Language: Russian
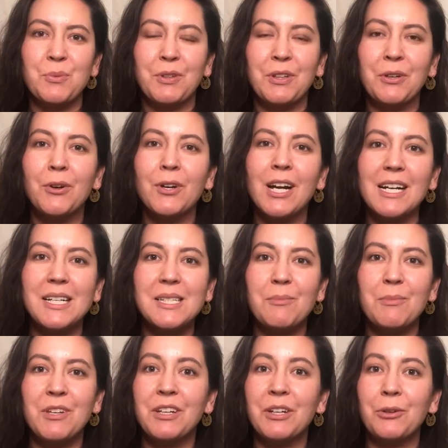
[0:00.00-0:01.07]
Педагог
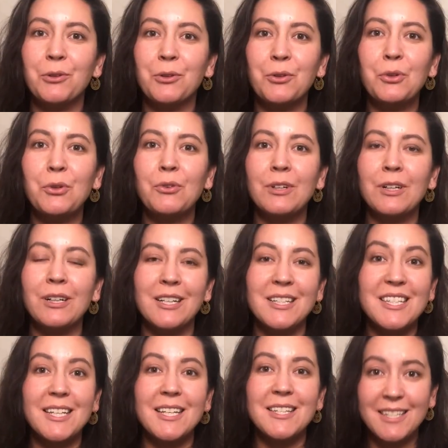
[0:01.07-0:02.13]
Академии Игоря Крутого
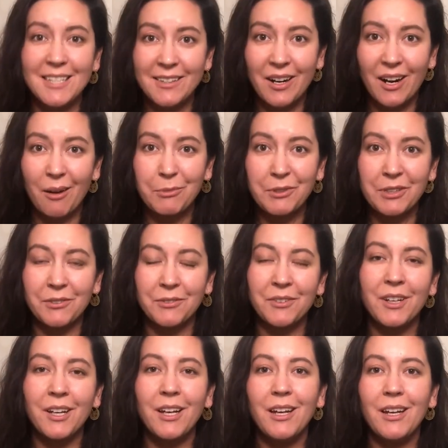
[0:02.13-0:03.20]
Константин Рапотов.
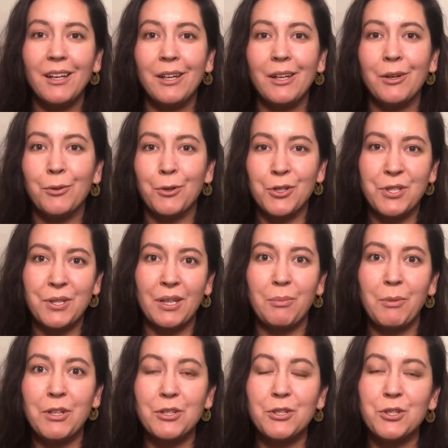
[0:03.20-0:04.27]
И хочется
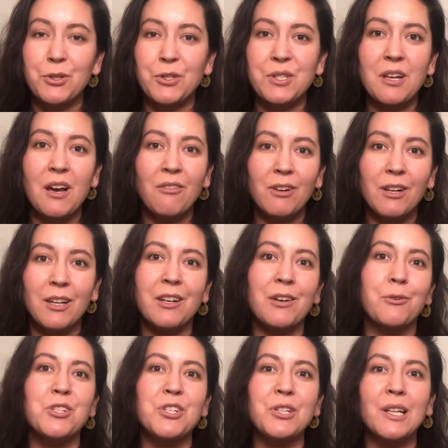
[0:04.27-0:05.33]
отметить, что сам
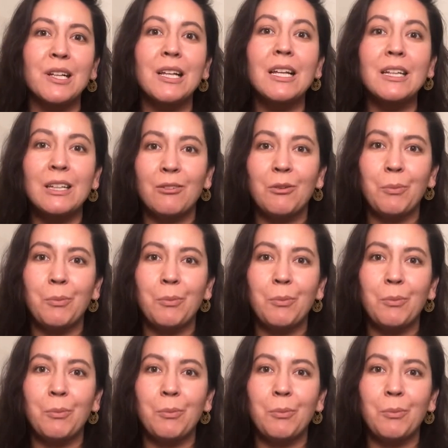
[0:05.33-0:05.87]
Валера очень талантливый